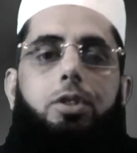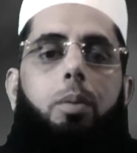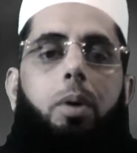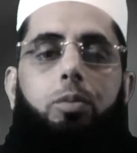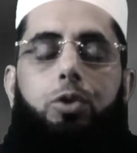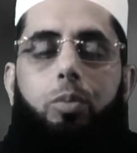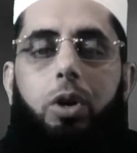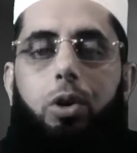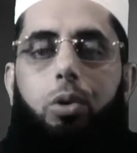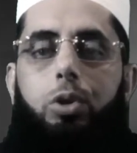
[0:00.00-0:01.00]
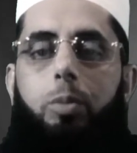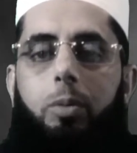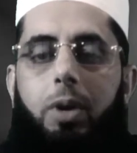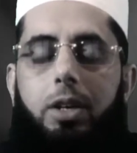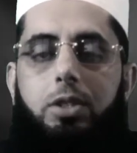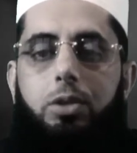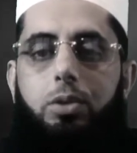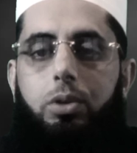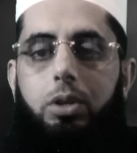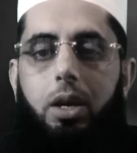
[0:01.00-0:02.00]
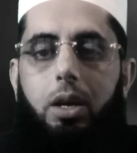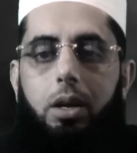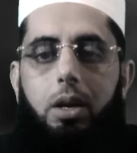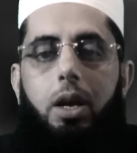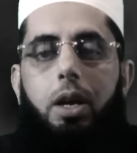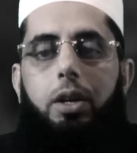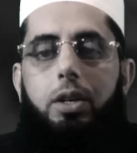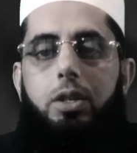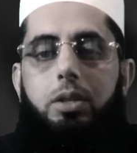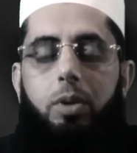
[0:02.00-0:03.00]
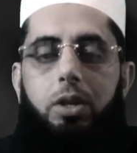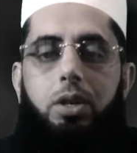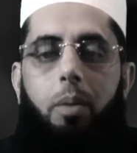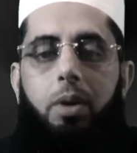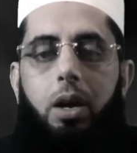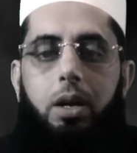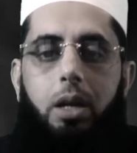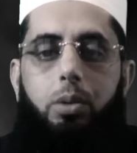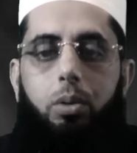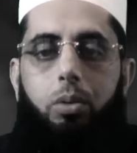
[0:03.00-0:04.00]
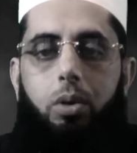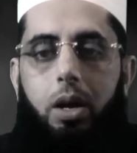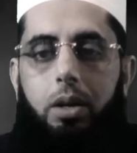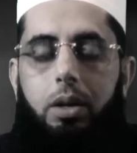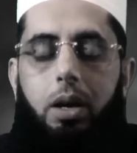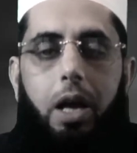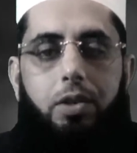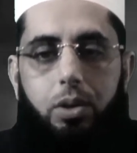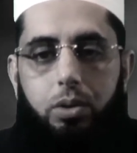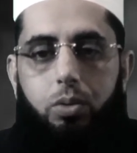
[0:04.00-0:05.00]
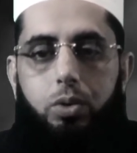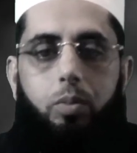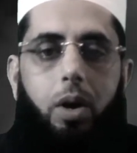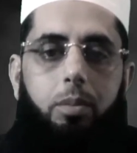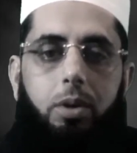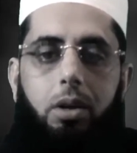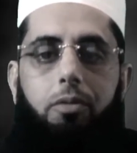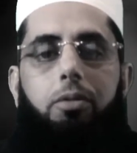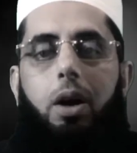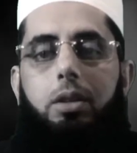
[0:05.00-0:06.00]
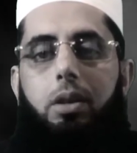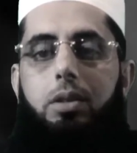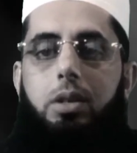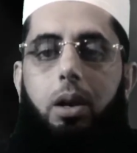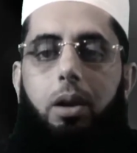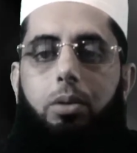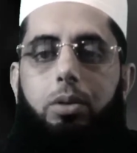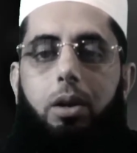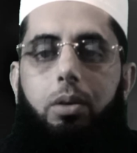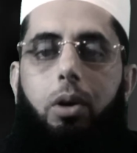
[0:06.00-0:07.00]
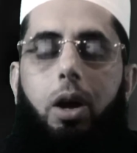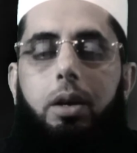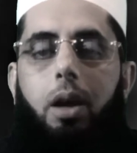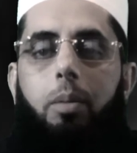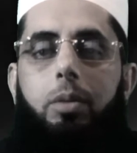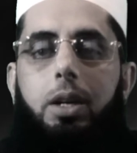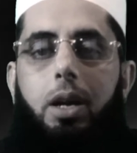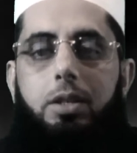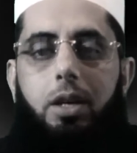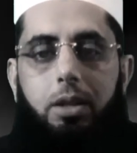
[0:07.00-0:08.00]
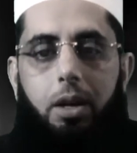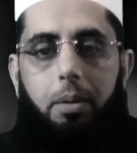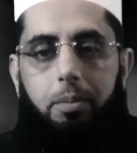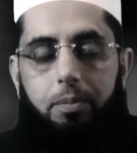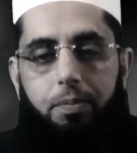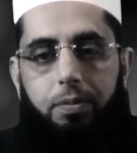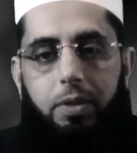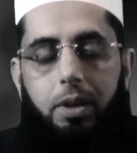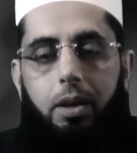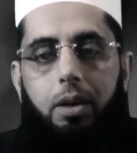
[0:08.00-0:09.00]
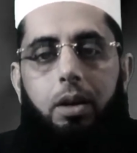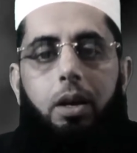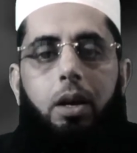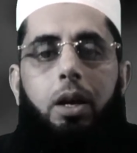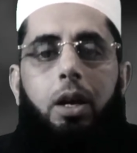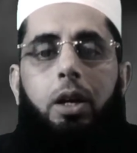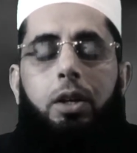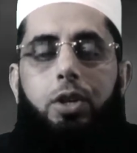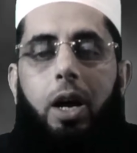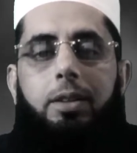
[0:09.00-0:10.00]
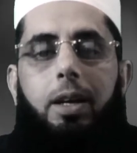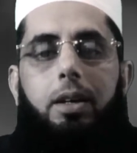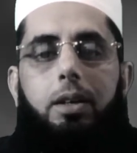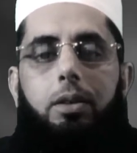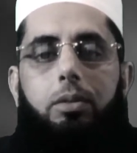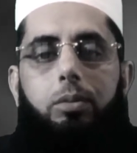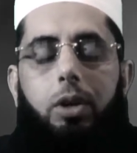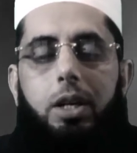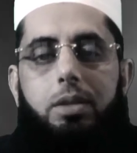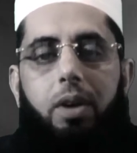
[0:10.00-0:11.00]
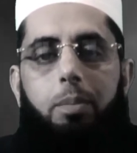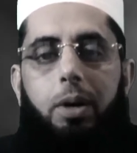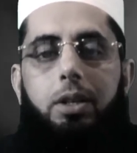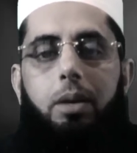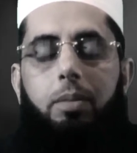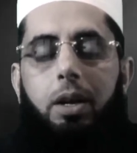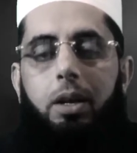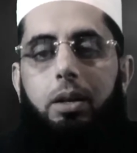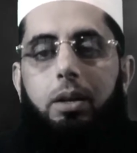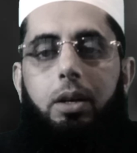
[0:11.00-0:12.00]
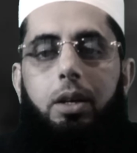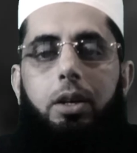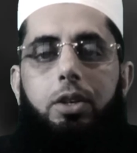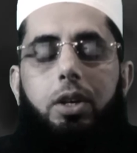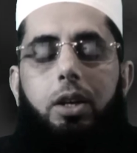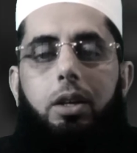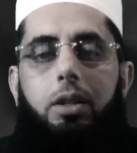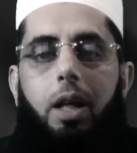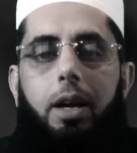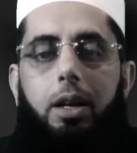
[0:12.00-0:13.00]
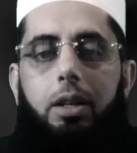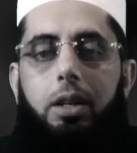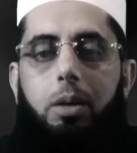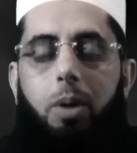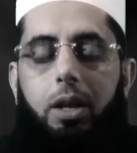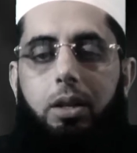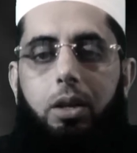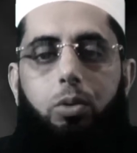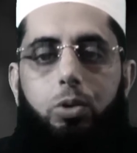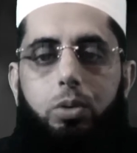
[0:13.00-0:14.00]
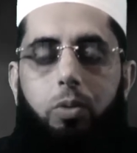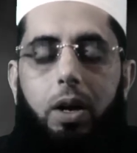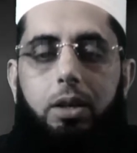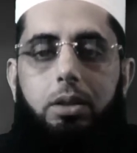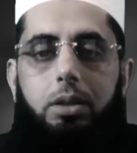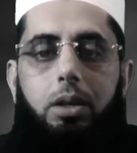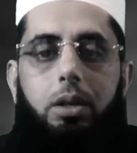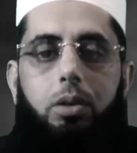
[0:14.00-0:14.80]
जब हम जुमे के खुतबे में अक्सर सुनते हैं कि जिसमें जाम आयातुल कुरान हज़रत उस्मान बिन अफ़ान रसी अल्लाह तु का नाम लिया जाता है जहाँ तक गजब बदर में शिरकत ना करने की बात है तो उस वक्त